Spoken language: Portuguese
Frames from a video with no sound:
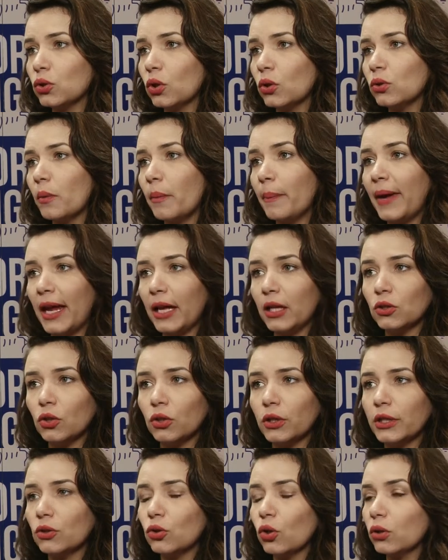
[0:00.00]
todo o
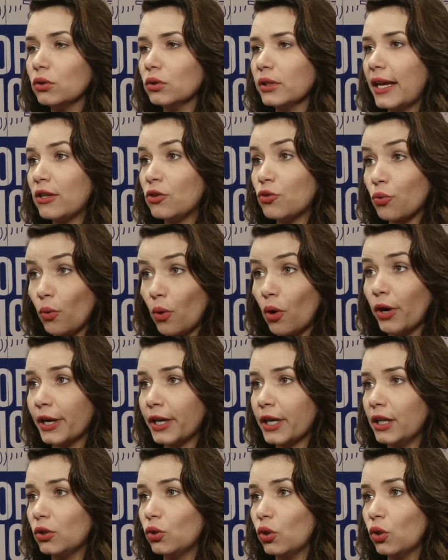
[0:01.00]
mentoring, todo o networking,